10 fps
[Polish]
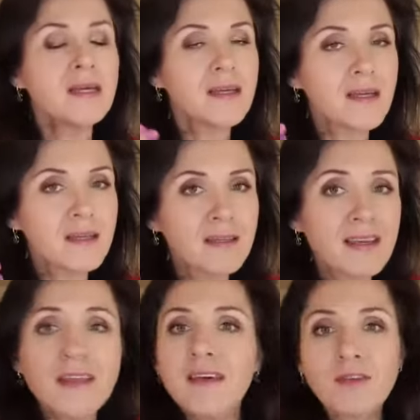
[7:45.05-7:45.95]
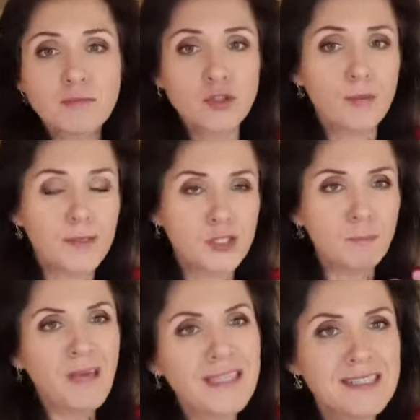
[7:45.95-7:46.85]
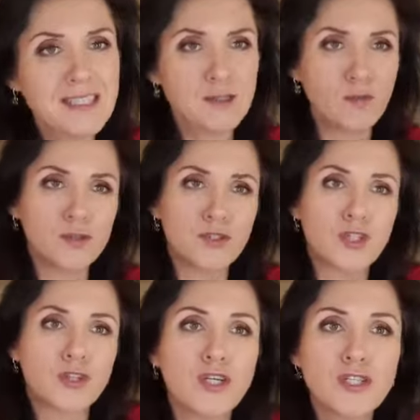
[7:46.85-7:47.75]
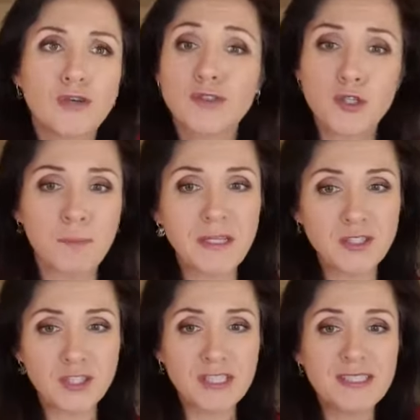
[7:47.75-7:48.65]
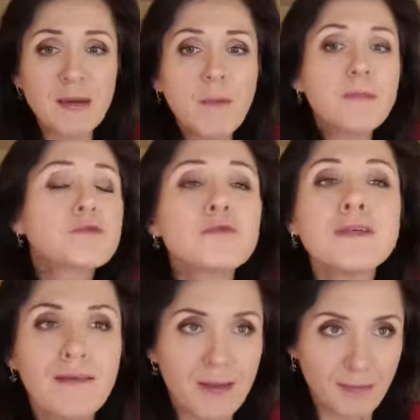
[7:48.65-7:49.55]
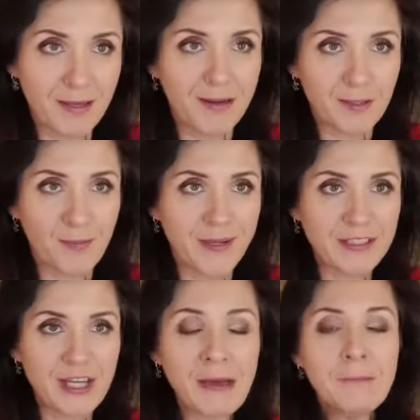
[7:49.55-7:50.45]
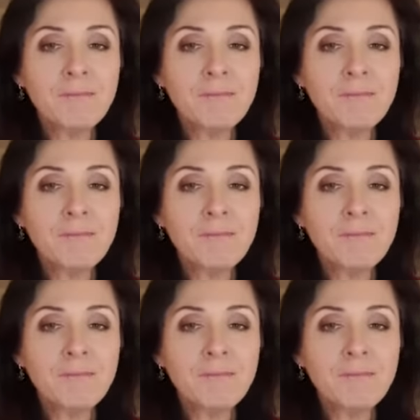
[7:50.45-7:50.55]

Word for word: E, ja nie wiem, czy to będzie 500 zł, czy 1000, czy 5000. Ja po prostu nie wiem, ile to będzie.